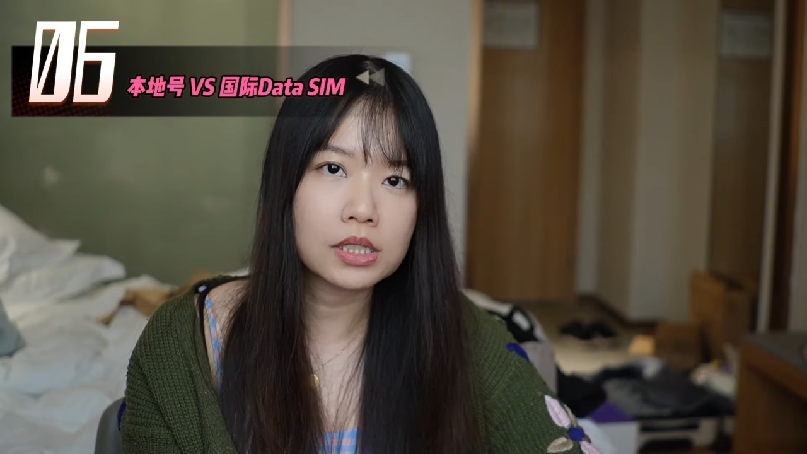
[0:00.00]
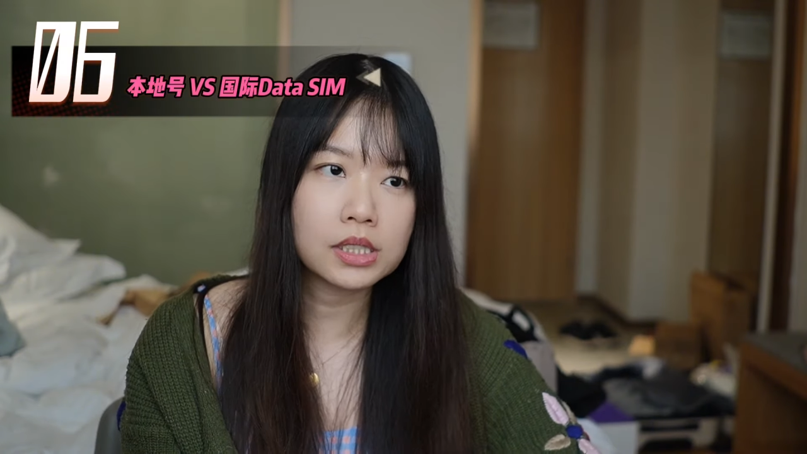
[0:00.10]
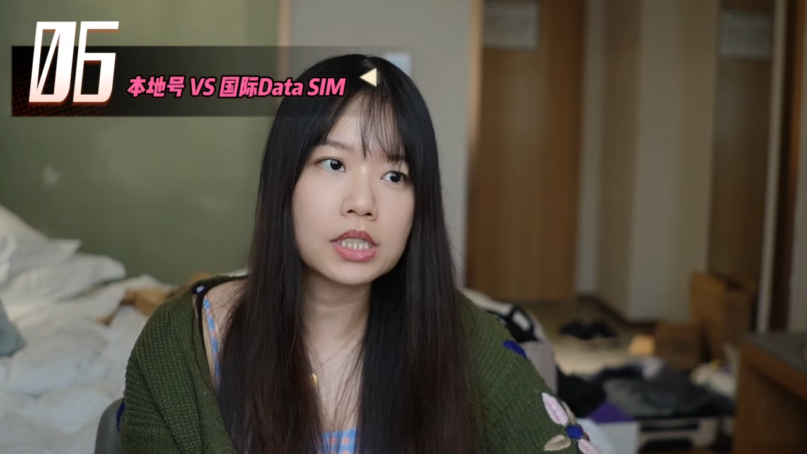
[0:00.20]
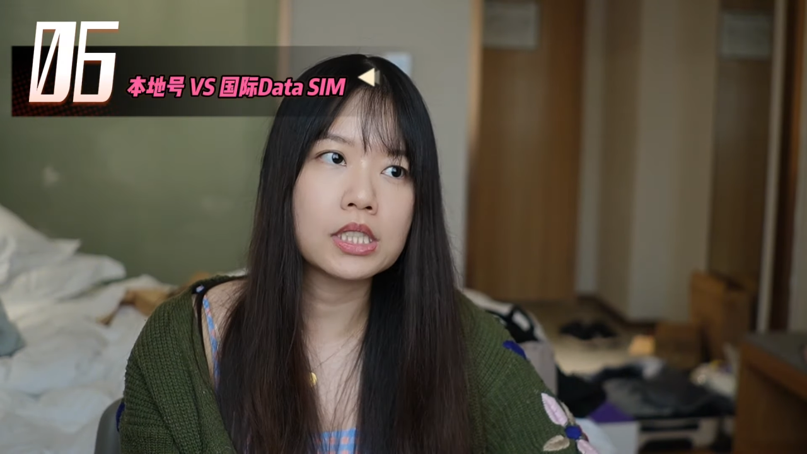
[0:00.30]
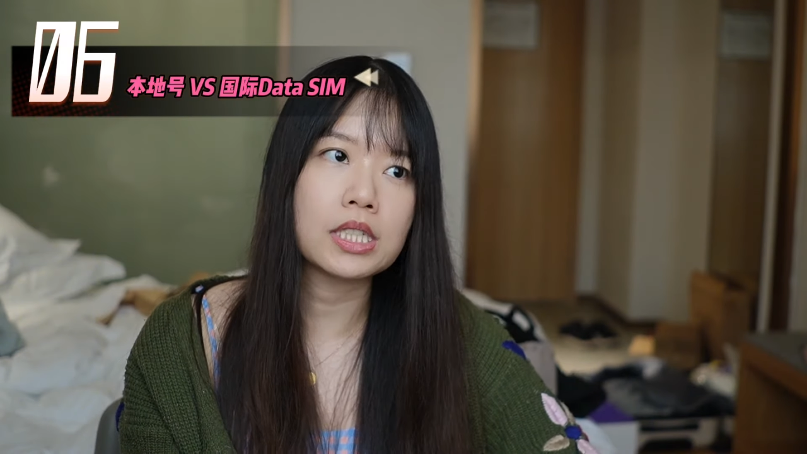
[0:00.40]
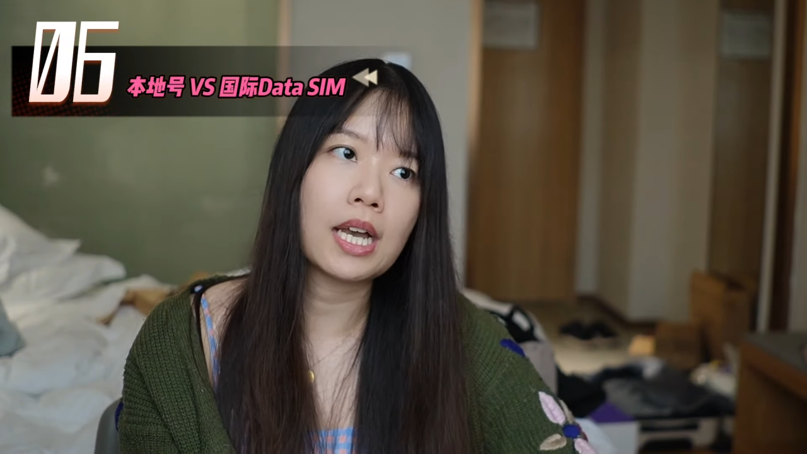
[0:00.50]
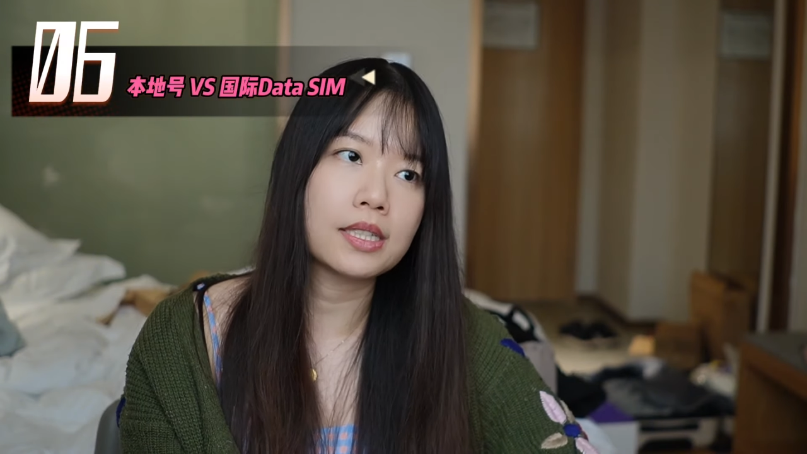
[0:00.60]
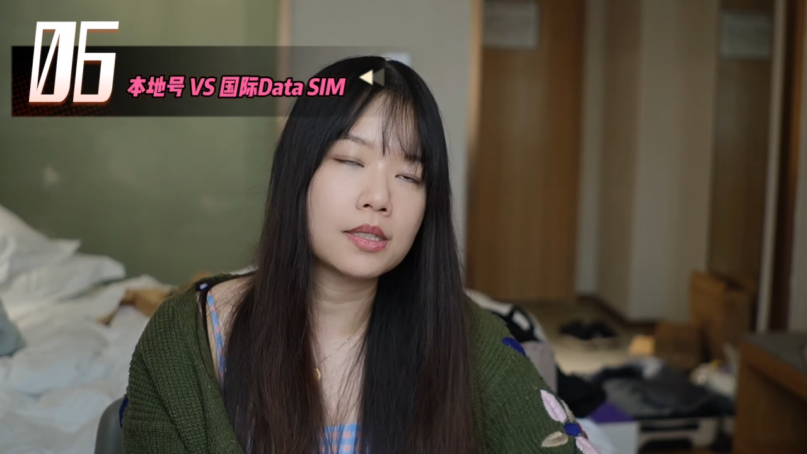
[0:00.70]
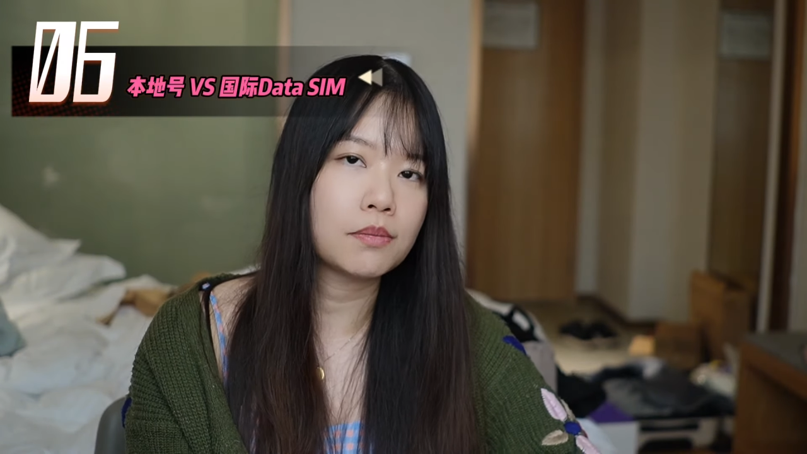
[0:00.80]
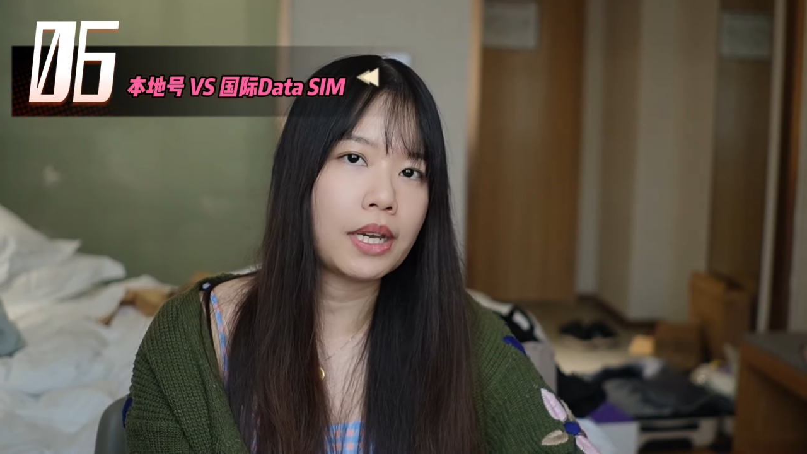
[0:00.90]
建议你还
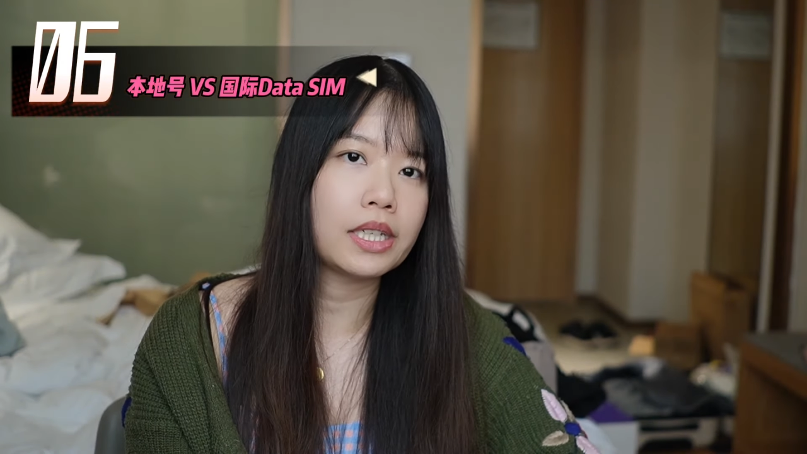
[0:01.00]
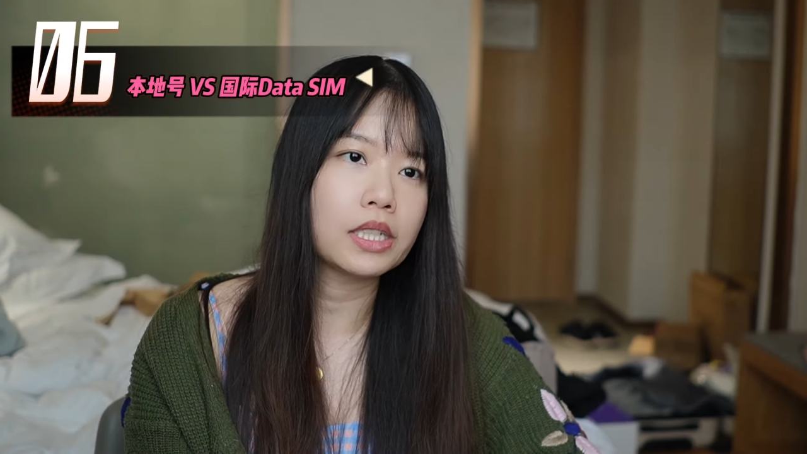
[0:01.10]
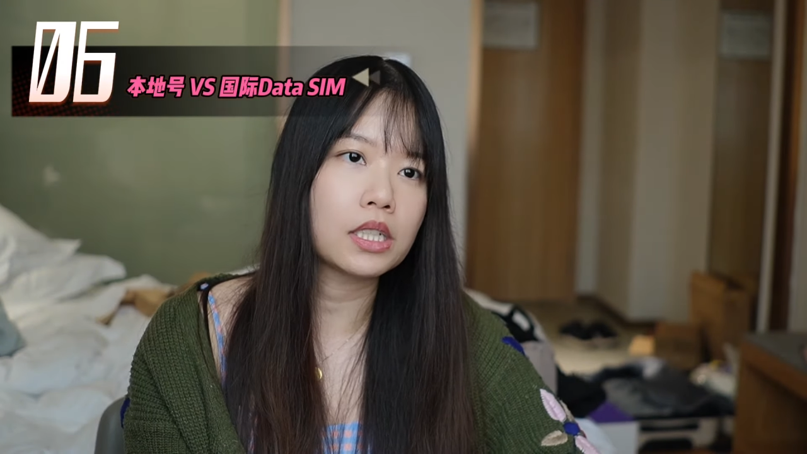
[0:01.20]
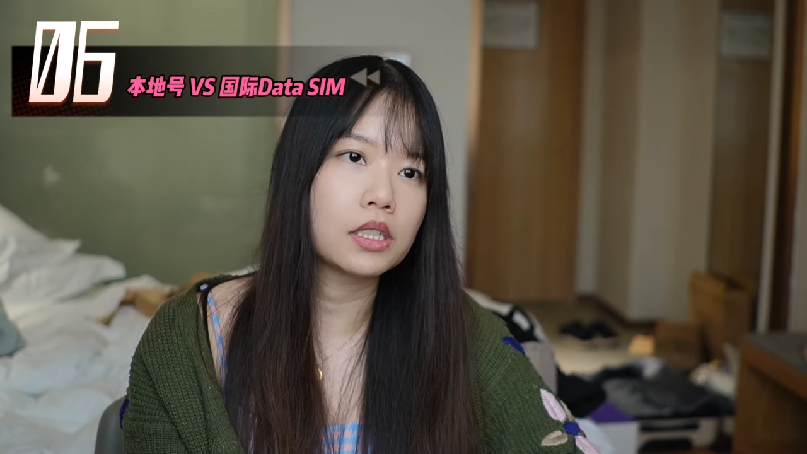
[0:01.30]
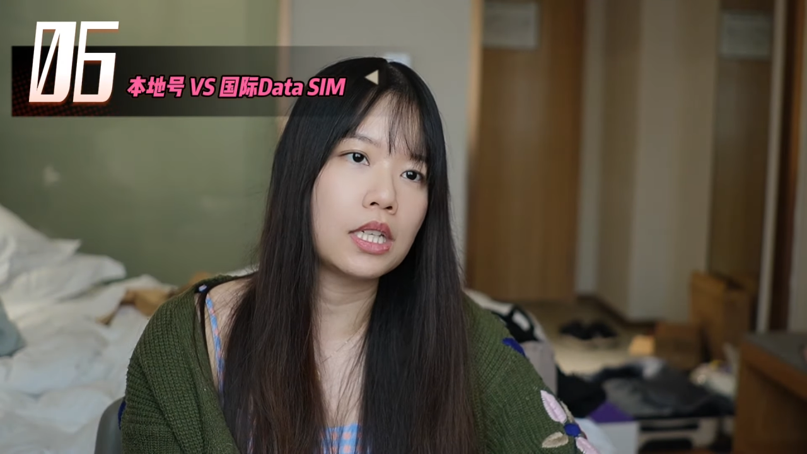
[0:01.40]
是买一个，